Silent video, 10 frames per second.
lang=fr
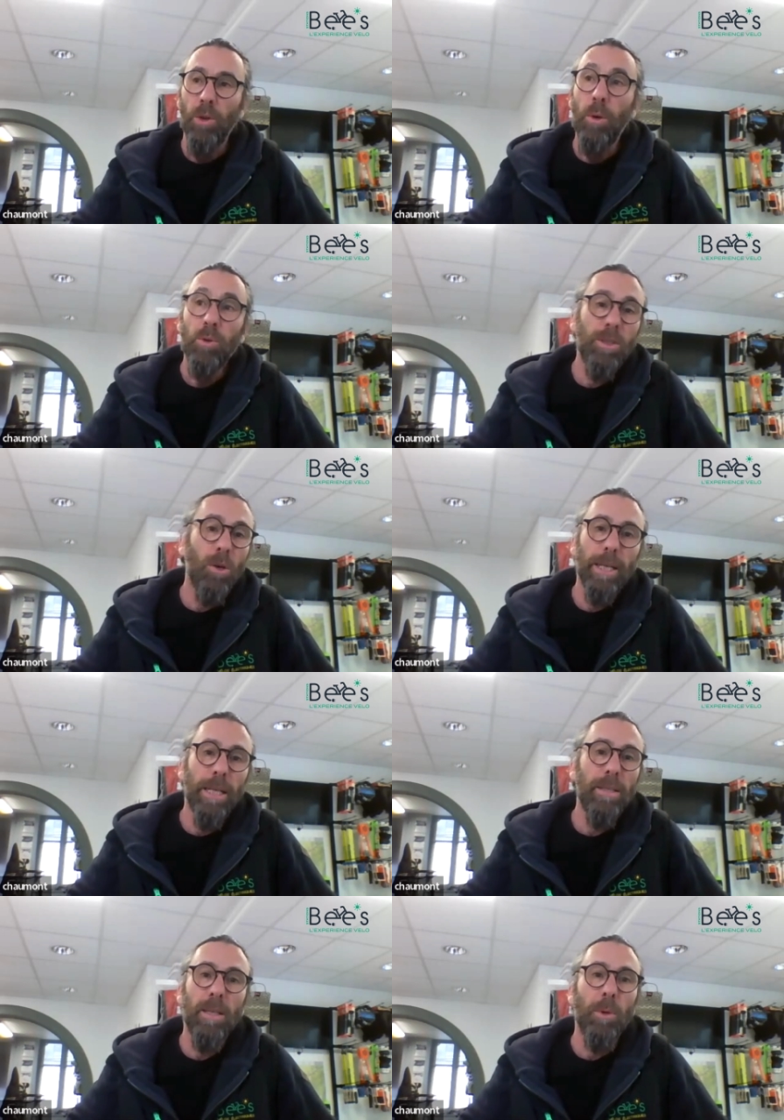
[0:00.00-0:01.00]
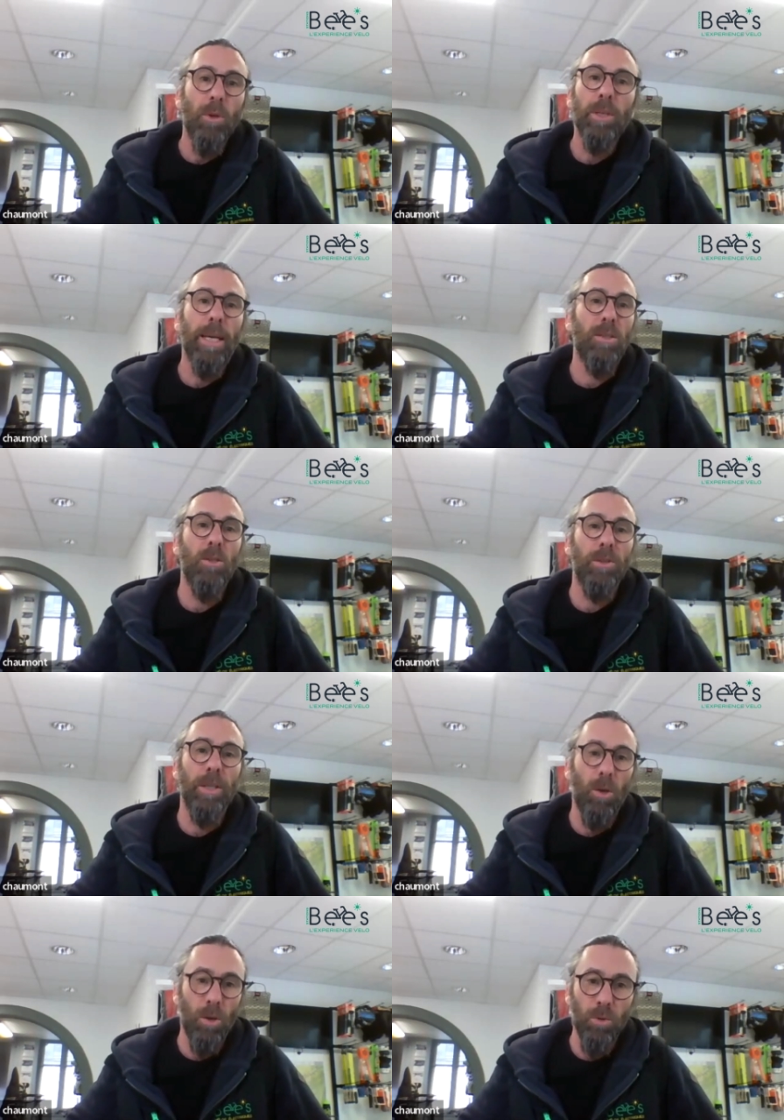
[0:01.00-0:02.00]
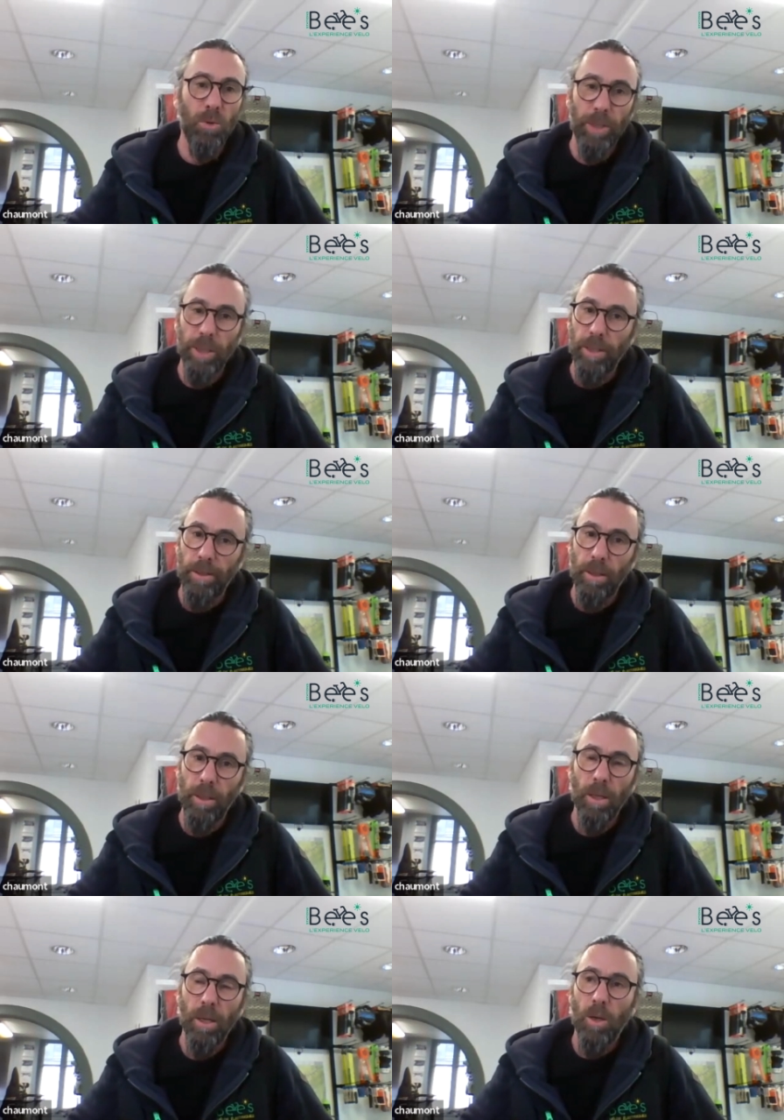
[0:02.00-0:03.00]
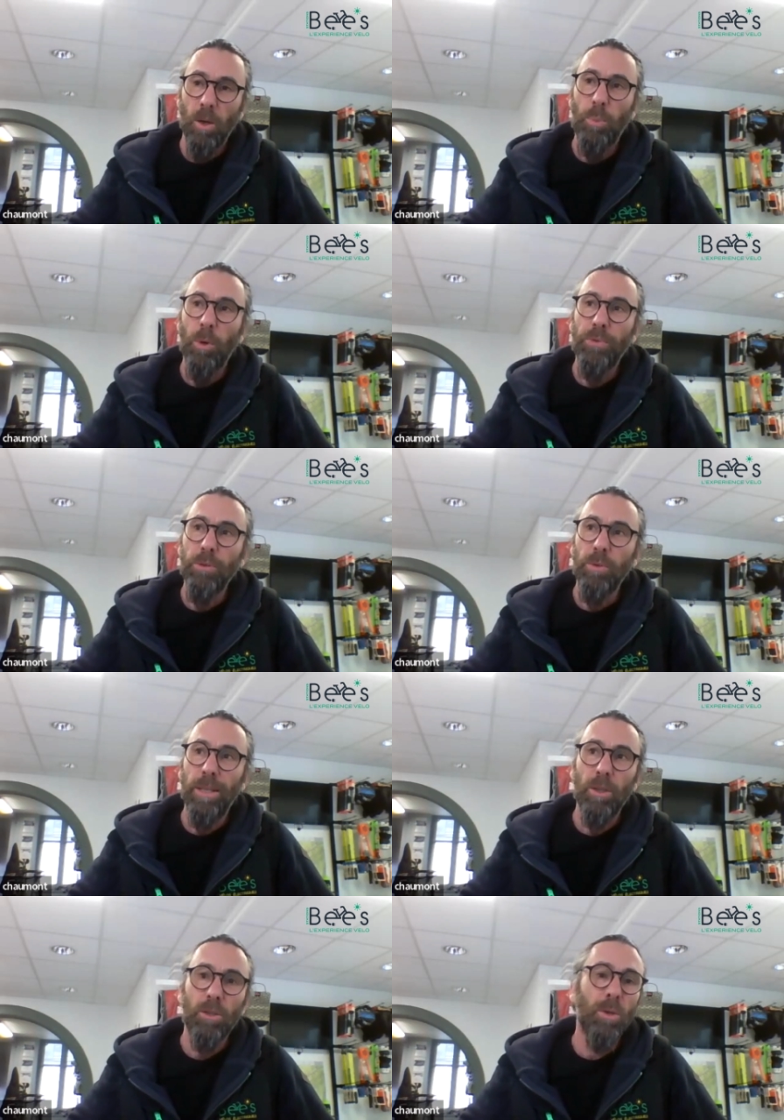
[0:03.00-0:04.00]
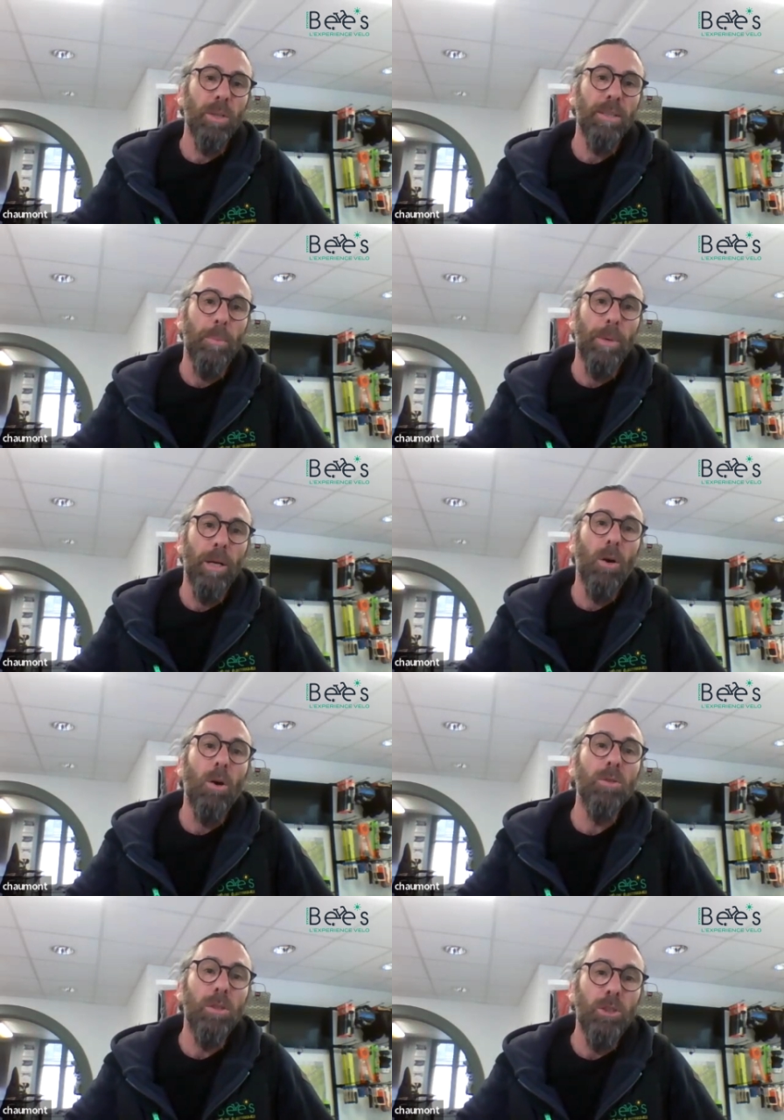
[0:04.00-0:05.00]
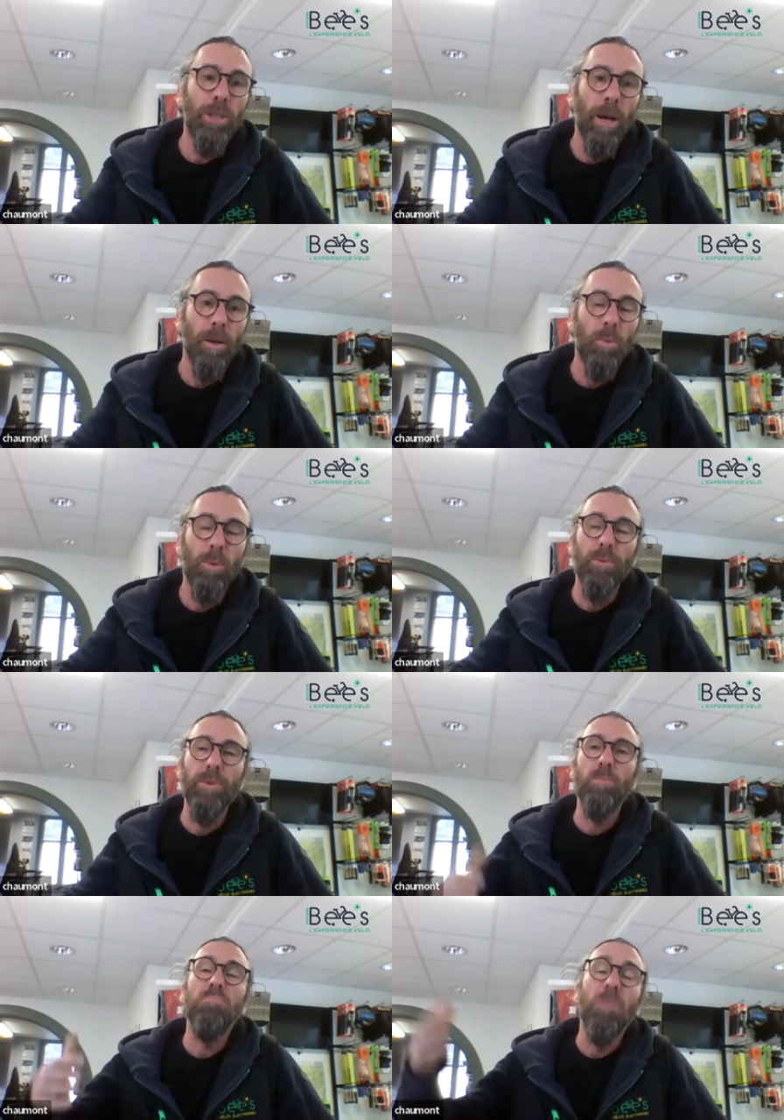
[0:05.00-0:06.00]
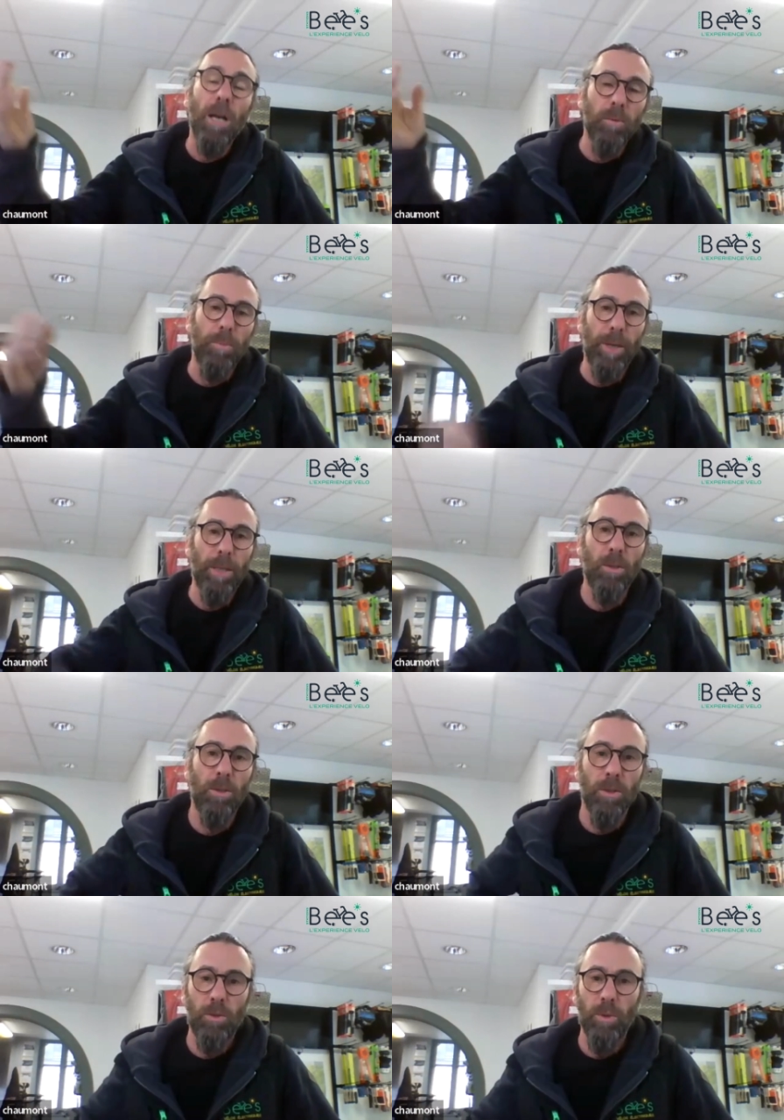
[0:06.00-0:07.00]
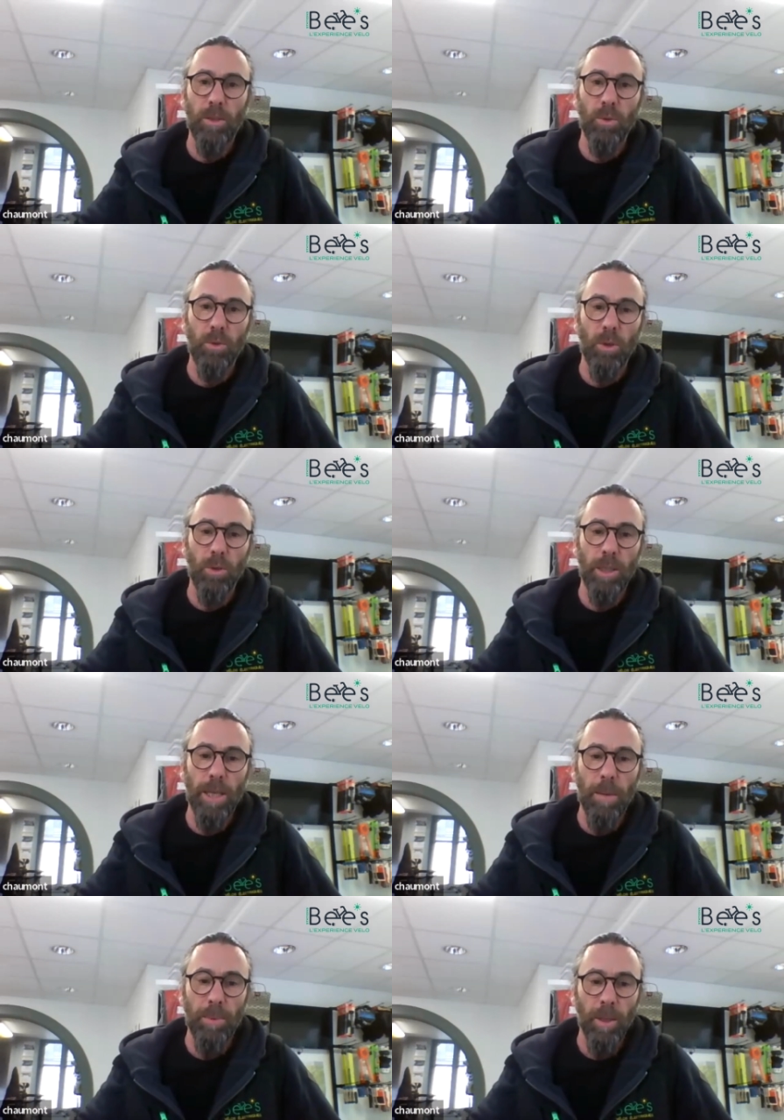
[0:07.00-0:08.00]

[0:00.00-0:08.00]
On a aussi organisé pendant 15 ans des randos VTT au profit d'une association qui s'appelle Handichien, Chien, profit voilà, de personnes en situation de handicap